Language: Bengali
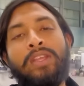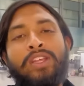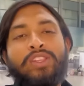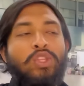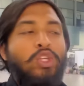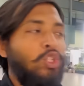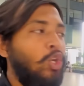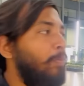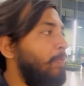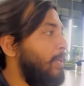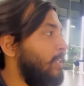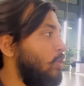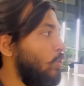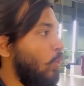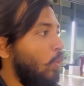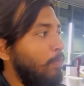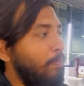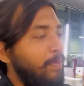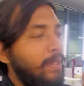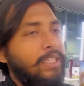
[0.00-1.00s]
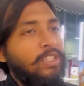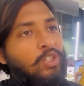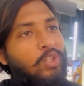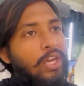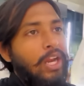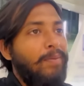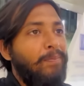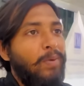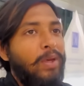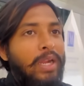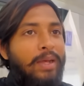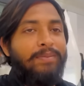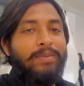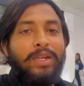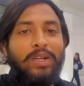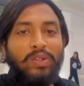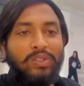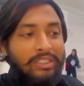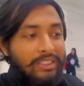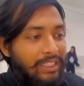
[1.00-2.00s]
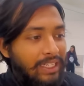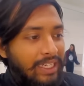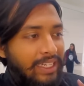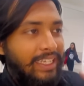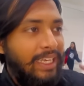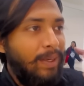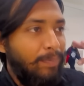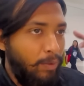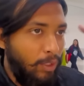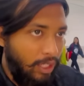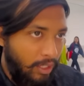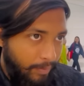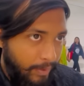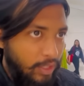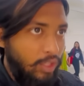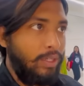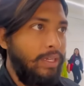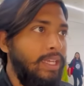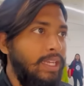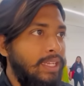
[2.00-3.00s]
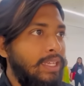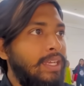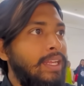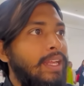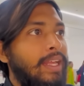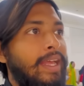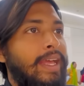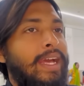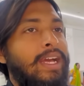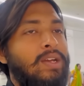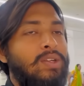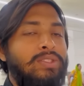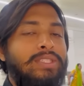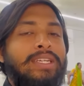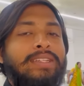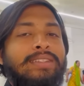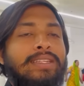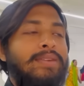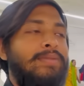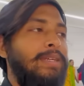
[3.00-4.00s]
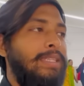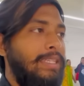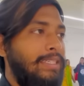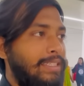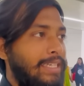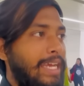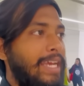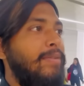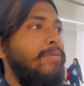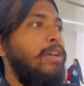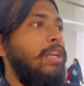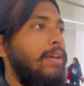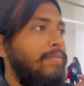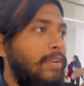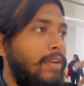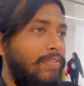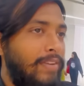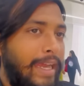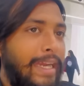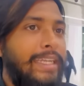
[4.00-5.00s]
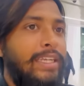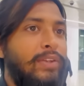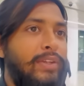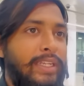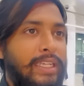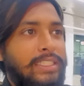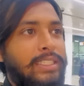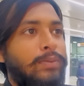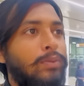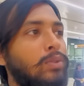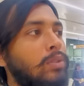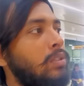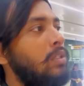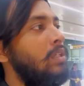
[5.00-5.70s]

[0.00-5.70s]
তো সব কিছু কমপ্লিট করার পর আমরা দিল্লি এয়ারপোর্টের ভিতরে জাস্ট আমাদের টাইম এলে আমরা ফ্লাইটে উঠে যাবো